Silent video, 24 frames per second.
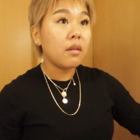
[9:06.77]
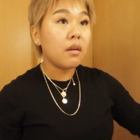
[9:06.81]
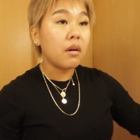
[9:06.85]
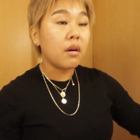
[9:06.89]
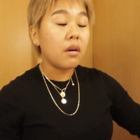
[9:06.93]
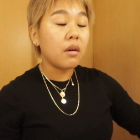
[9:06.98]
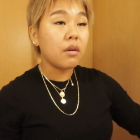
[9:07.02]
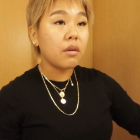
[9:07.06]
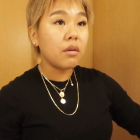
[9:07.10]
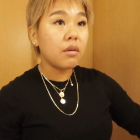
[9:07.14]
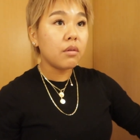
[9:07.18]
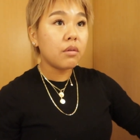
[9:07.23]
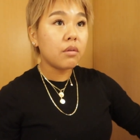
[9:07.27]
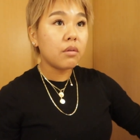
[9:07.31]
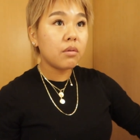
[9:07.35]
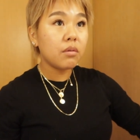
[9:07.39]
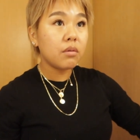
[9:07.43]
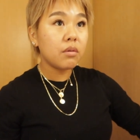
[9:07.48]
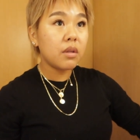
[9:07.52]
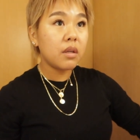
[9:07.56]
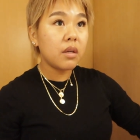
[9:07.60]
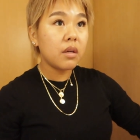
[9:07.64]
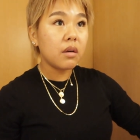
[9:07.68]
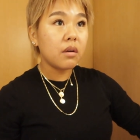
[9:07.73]
から
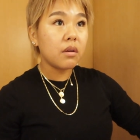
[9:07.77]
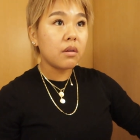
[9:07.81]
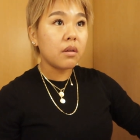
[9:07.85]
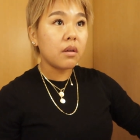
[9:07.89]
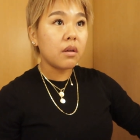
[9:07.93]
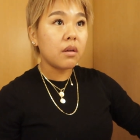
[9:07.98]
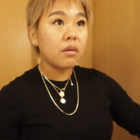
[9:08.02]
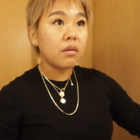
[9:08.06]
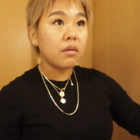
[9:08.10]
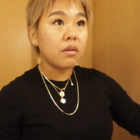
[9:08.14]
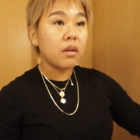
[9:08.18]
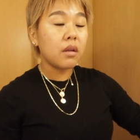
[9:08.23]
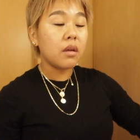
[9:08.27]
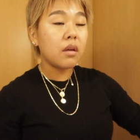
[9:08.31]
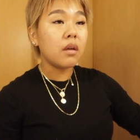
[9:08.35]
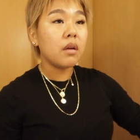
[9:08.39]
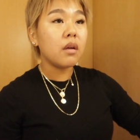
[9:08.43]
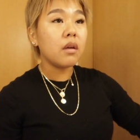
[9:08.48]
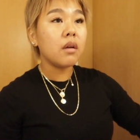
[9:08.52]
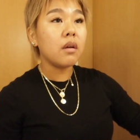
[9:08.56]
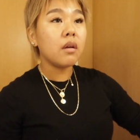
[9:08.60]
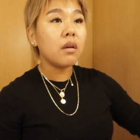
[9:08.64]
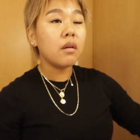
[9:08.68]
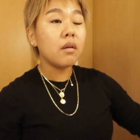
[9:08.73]
グッドディアルだよ
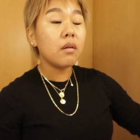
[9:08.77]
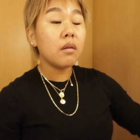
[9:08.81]
ね